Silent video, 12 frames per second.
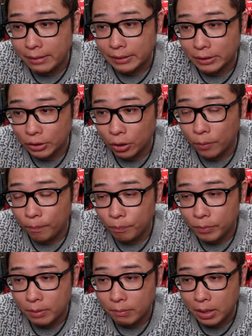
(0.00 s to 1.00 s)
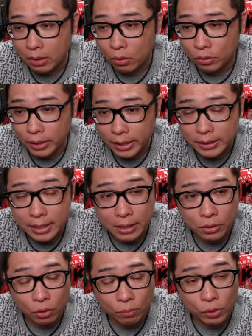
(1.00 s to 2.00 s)
一緒。まあ、このね、
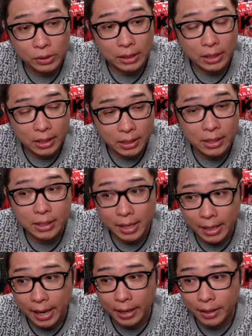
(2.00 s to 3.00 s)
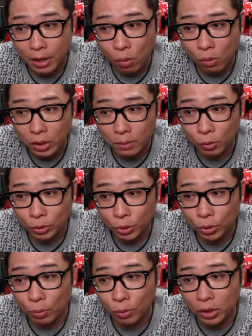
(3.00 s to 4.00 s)
チャンネルをもう先に引いてて、で、ここでもう
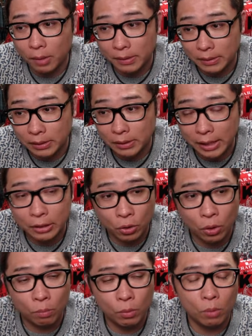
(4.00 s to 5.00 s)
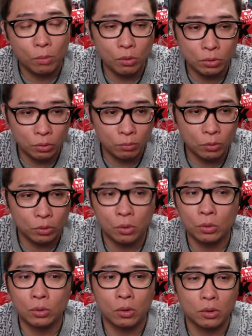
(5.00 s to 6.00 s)
ショート持ってます。やと、もう僕ともう
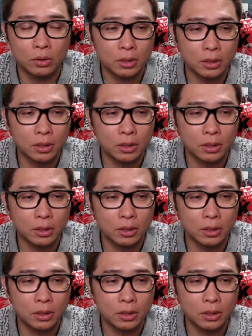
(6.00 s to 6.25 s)
同等。